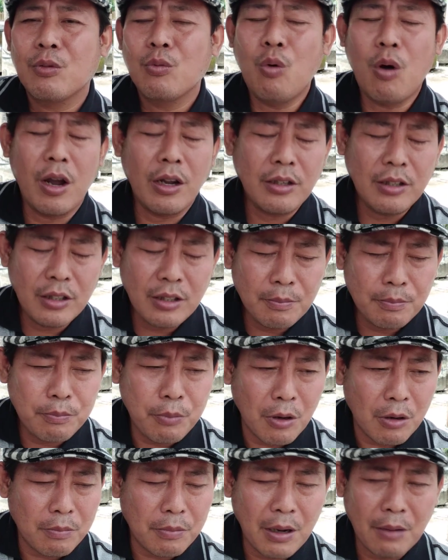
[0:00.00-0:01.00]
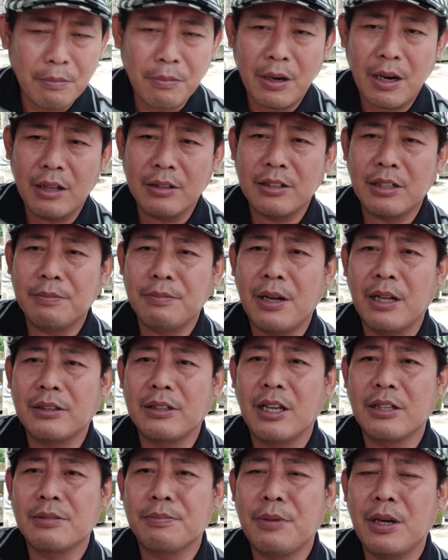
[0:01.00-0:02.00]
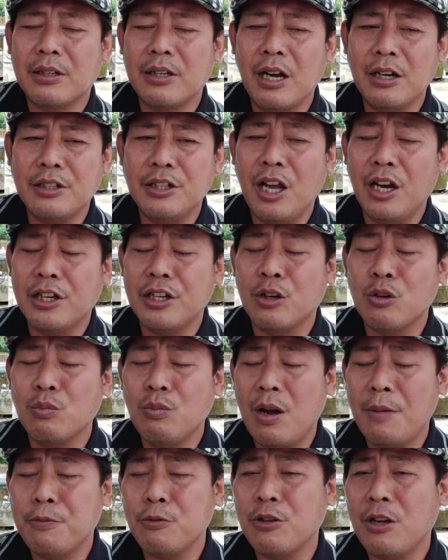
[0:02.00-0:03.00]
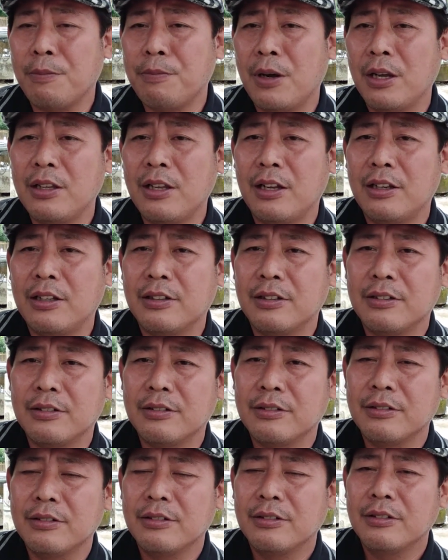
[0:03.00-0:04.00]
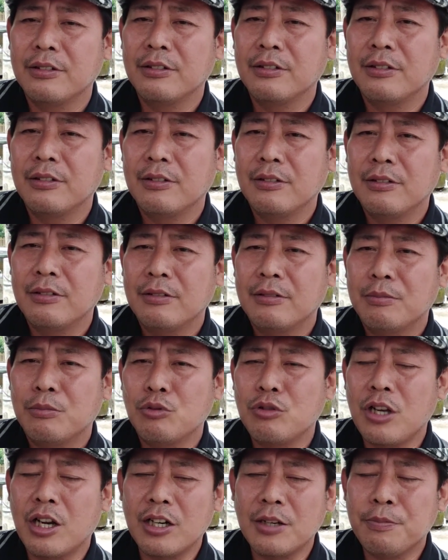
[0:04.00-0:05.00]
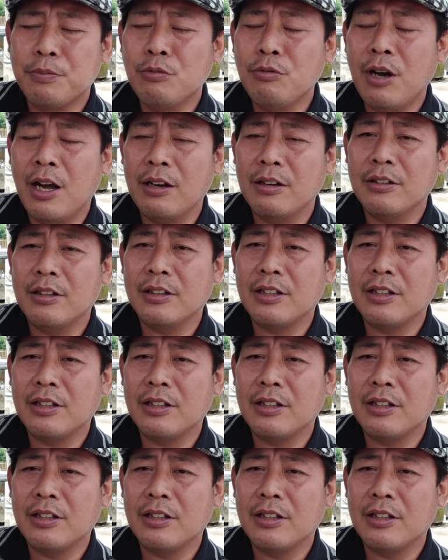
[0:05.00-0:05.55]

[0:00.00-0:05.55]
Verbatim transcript: Wah ini impor pak barang terbatas. Padahal dia di rumah punya banyak ini. Punya ribuan.